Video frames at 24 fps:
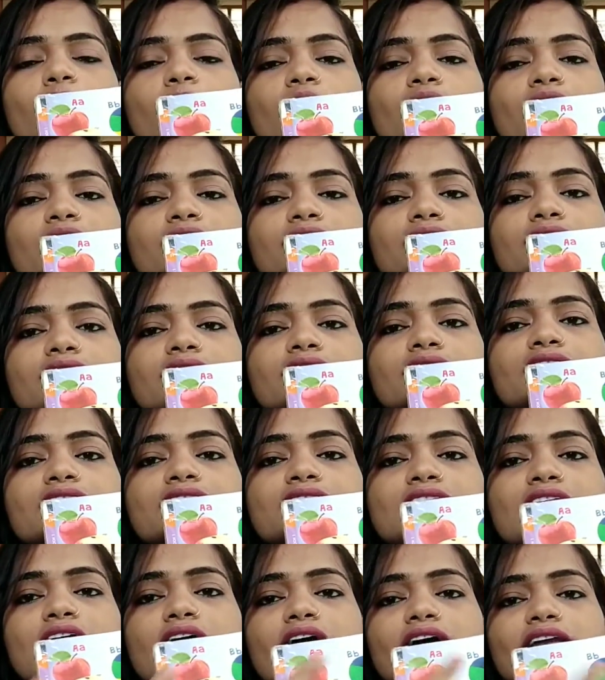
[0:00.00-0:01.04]
और
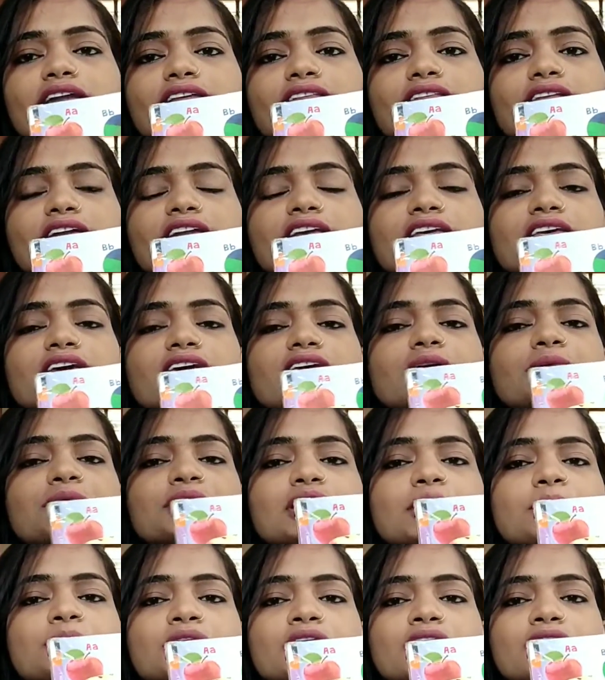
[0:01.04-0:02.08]
सारे तरीके के
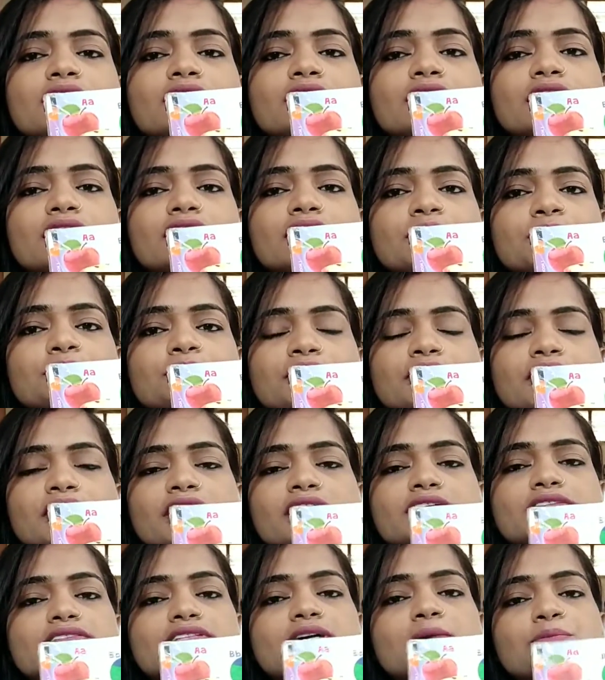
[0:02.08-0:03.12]
मतलब कख भी
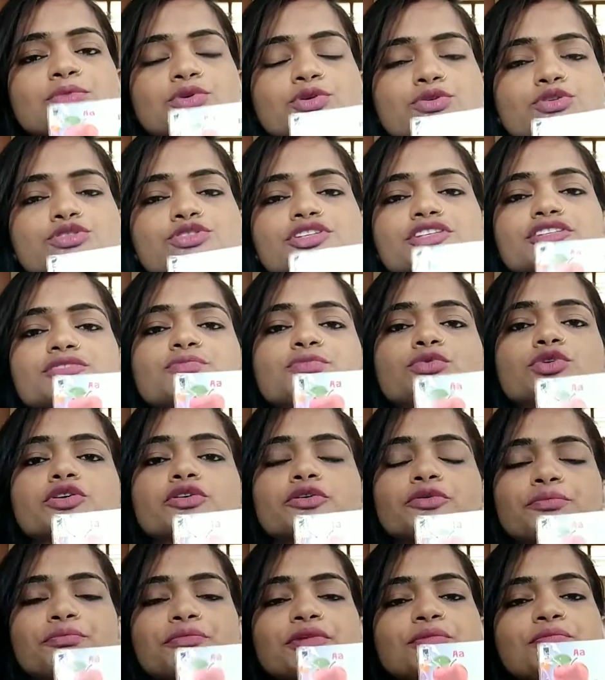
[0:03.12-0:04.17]
है सब कुछ इस
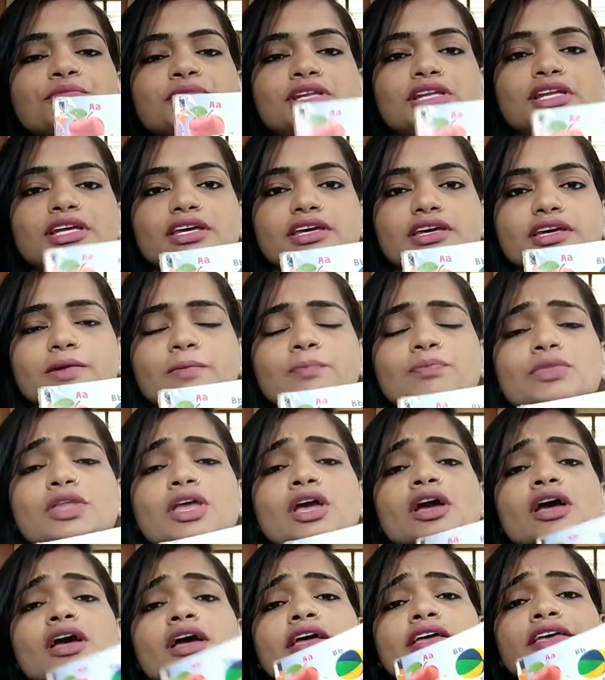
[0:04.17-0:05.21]
बुक में मिलेंगे
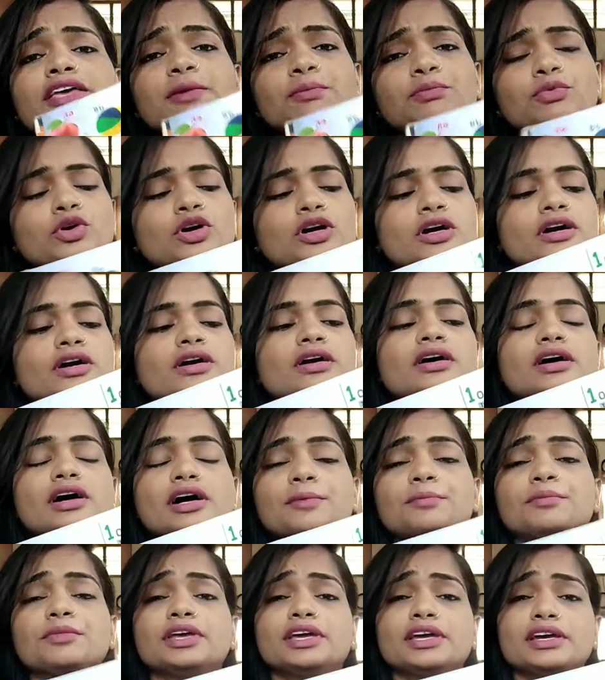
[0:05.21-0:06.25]
ये बुक
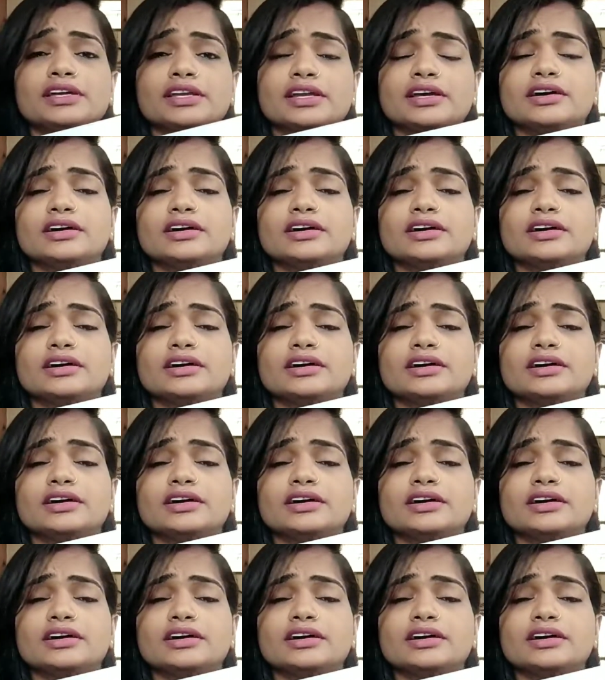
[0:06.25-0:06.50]
हमने